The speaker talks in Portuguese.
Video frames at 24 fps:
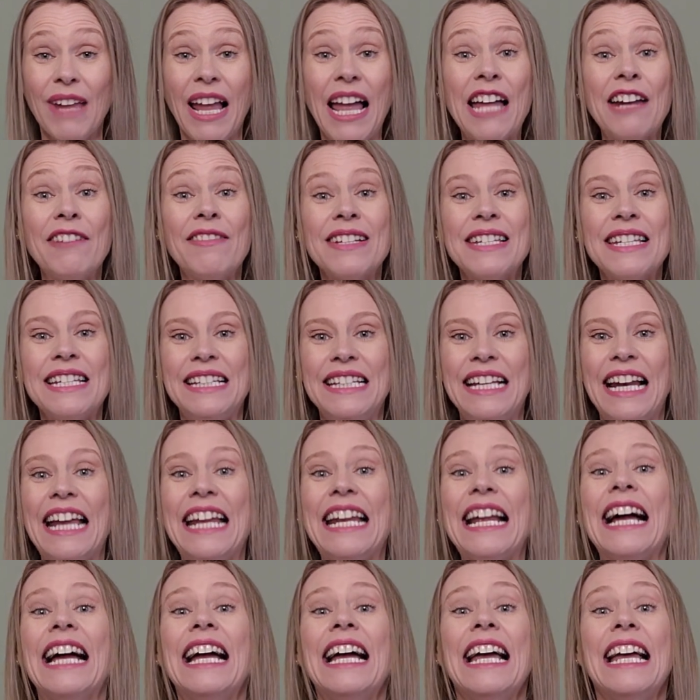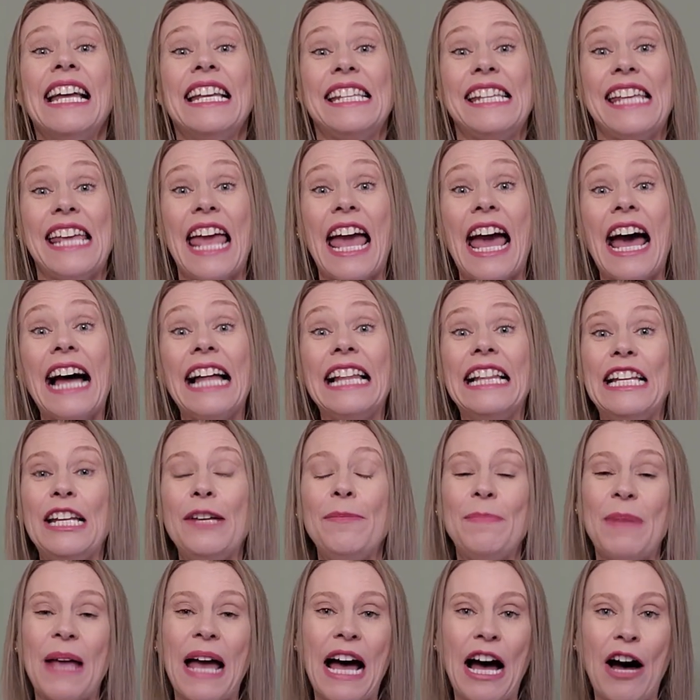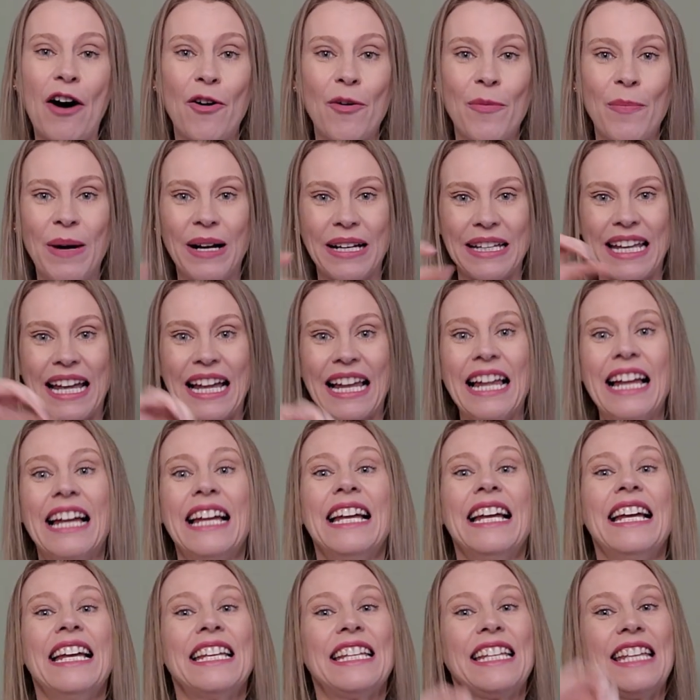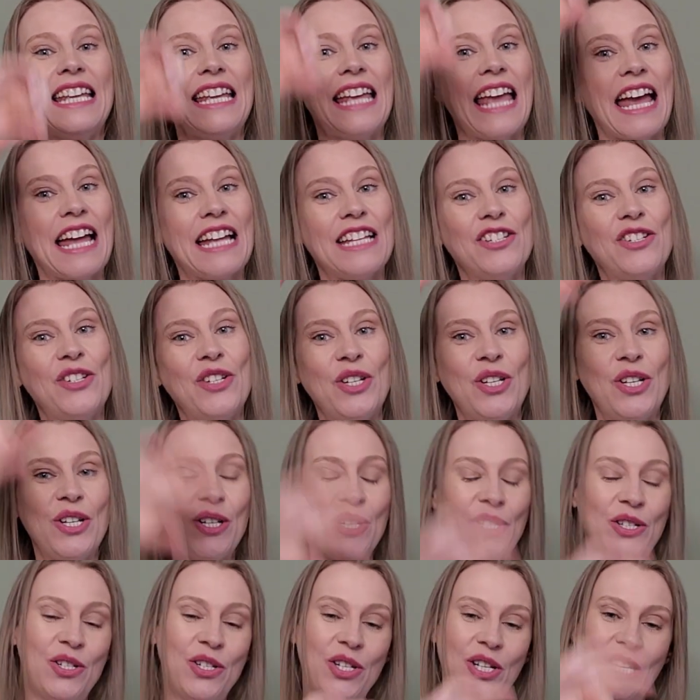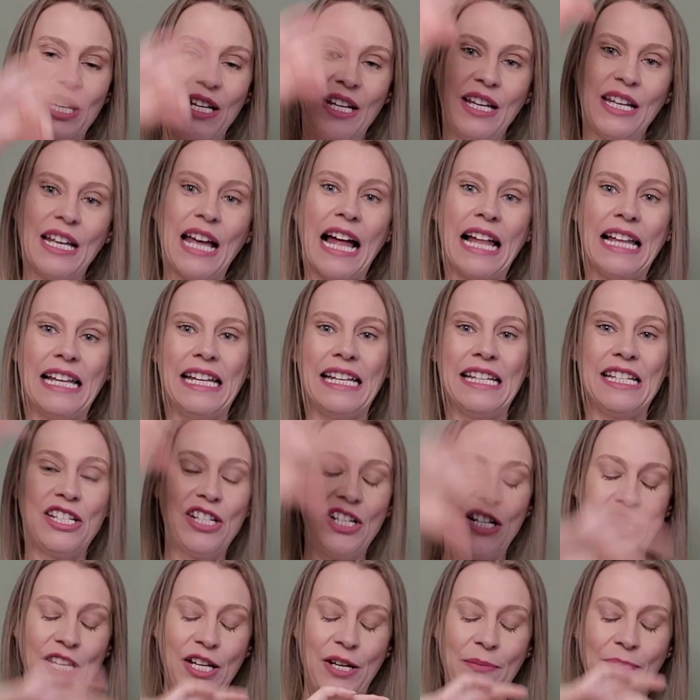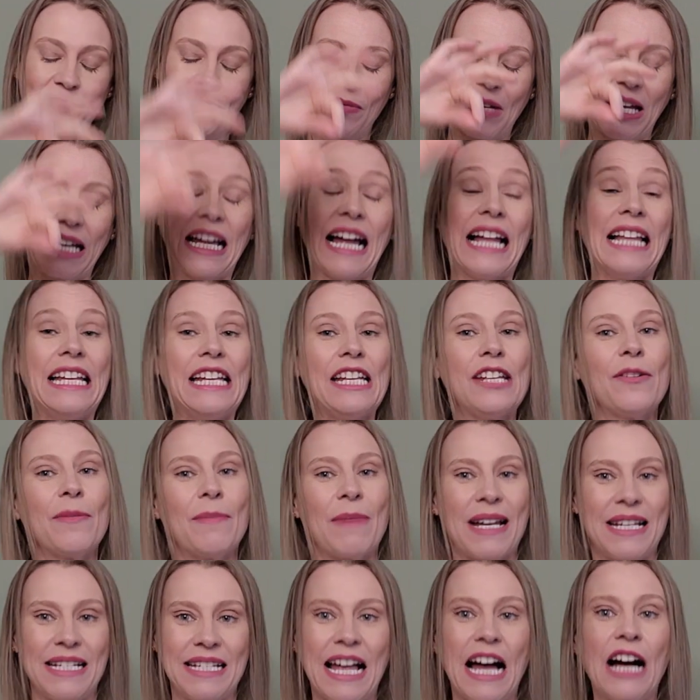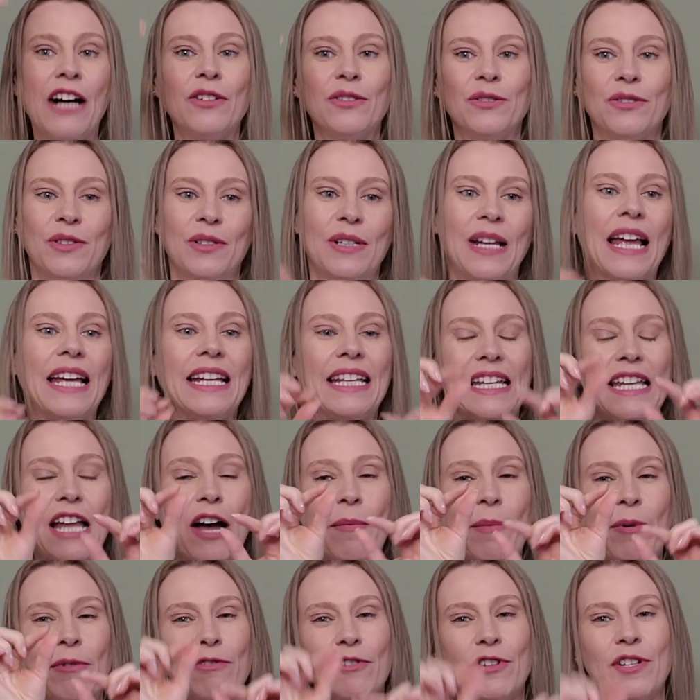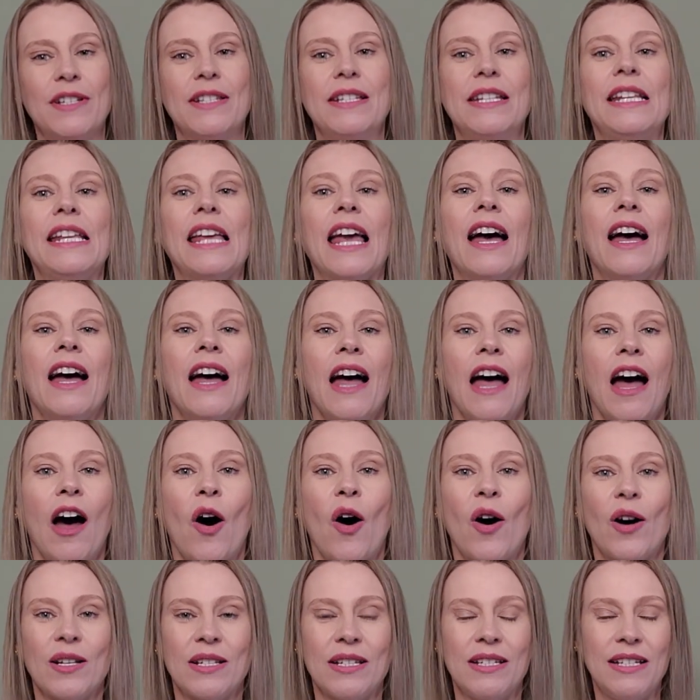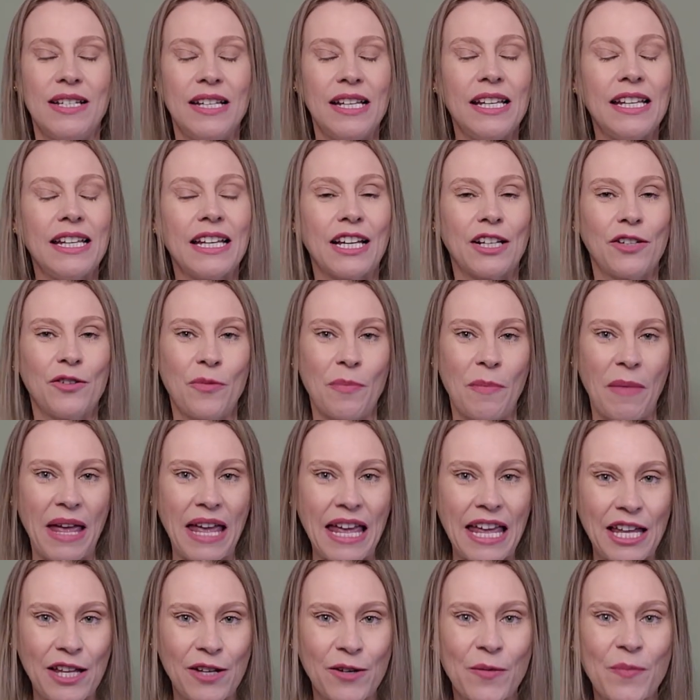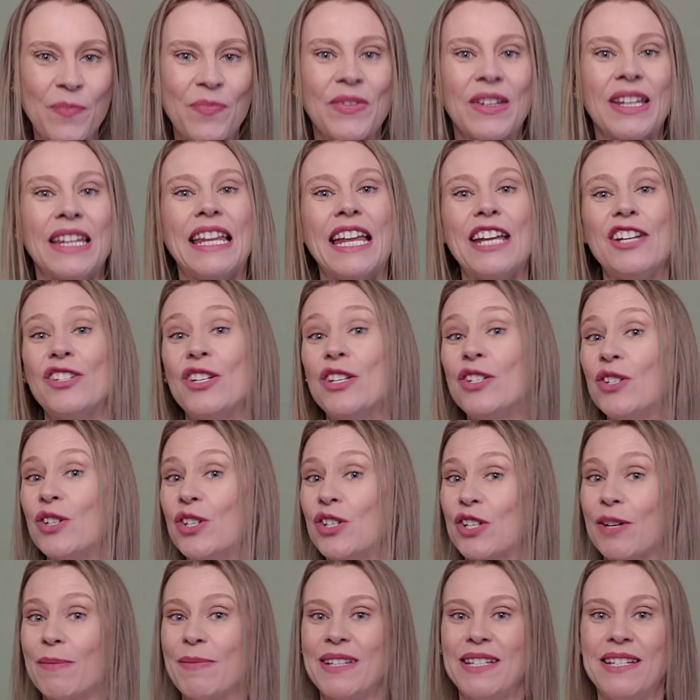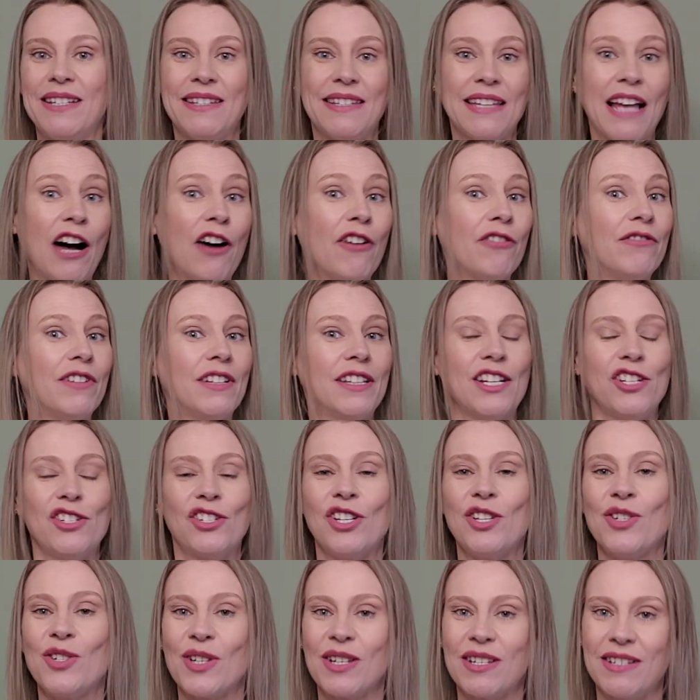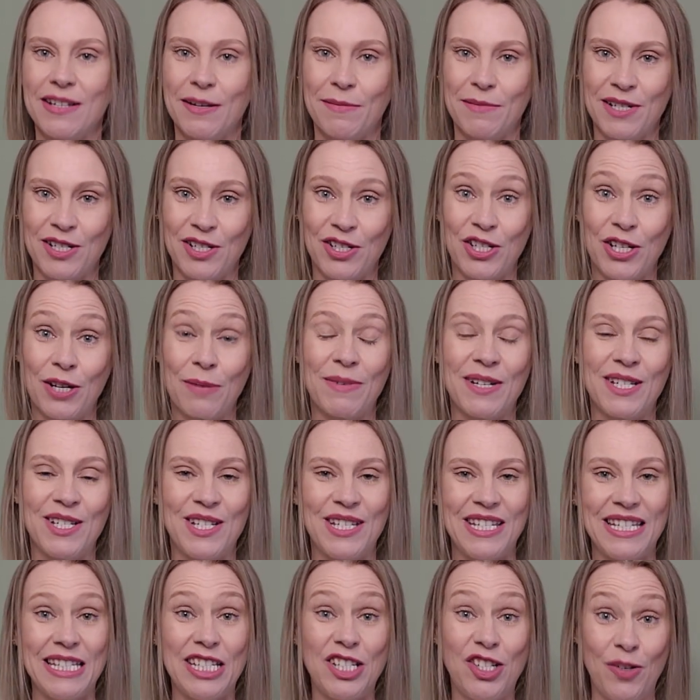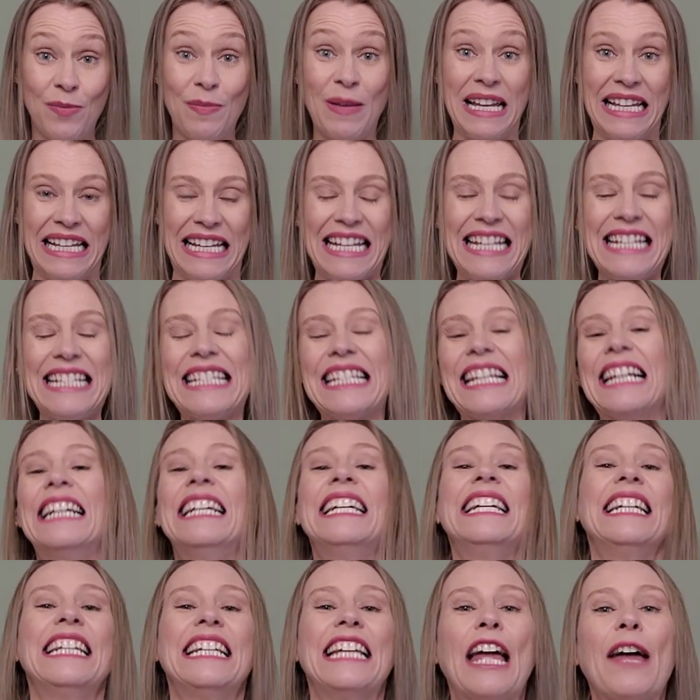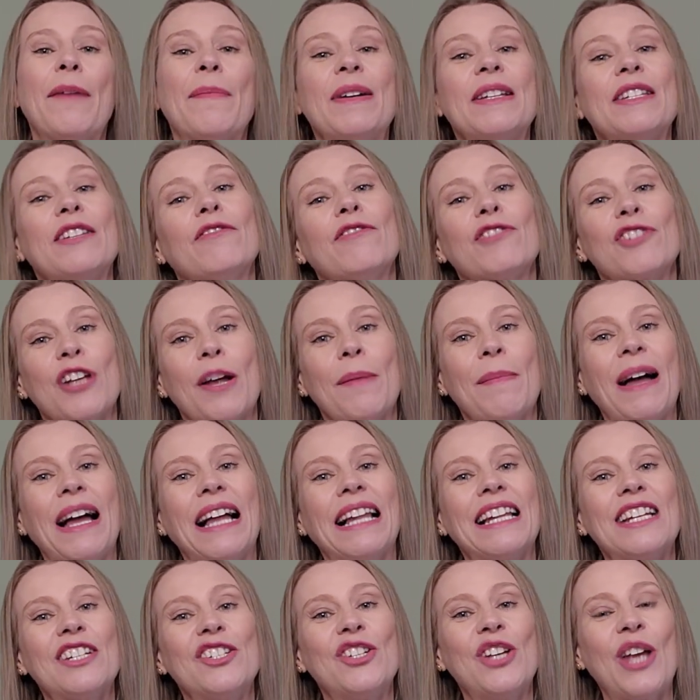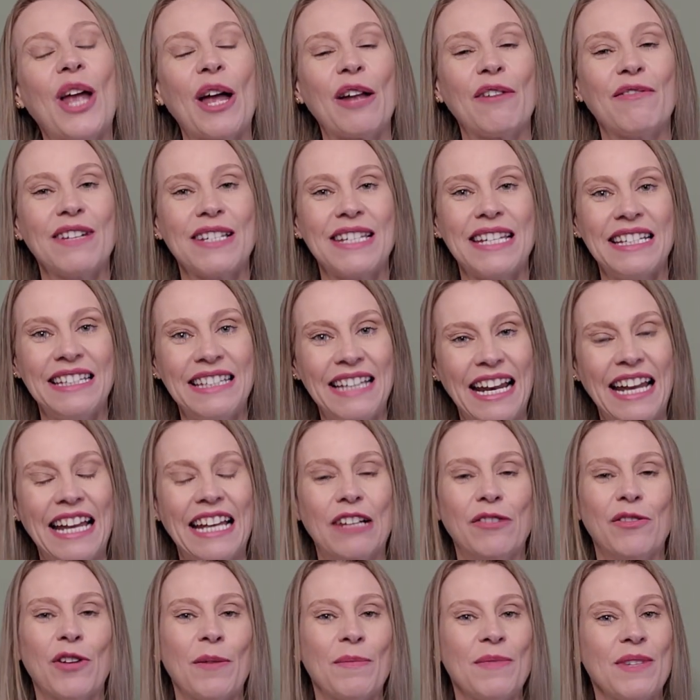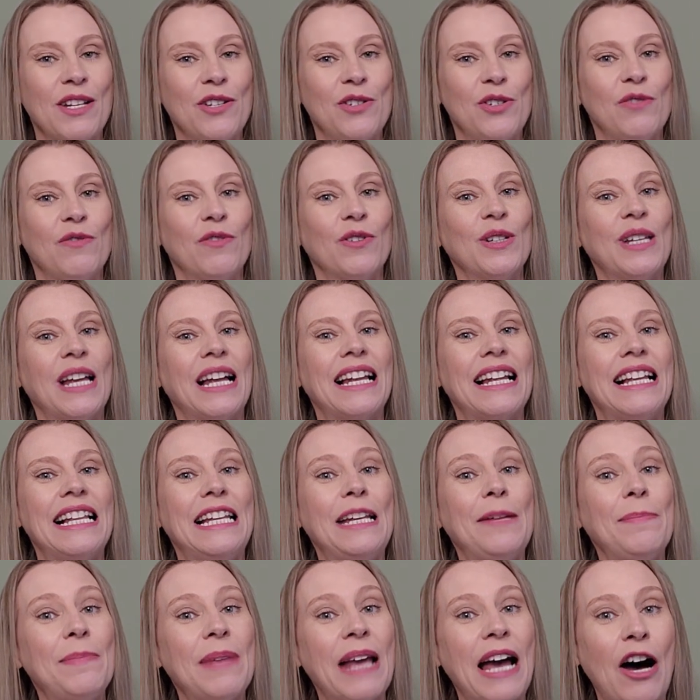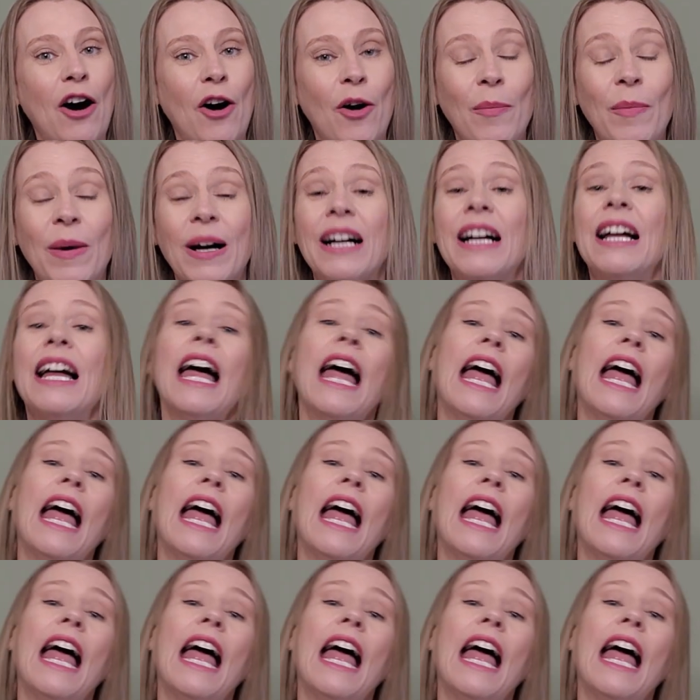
A erva cidreira que é a Lípia alba, aquela que é de, de, gal, de galinho mais alto, né? Que dá uma florzinha rosinha no meio tem gente que chama de sálvia, tem gente que chama, chama de, de, melissa, né? Mas eu vou chamar ela de erva cedreira. O nome científico dela é Lipia alba.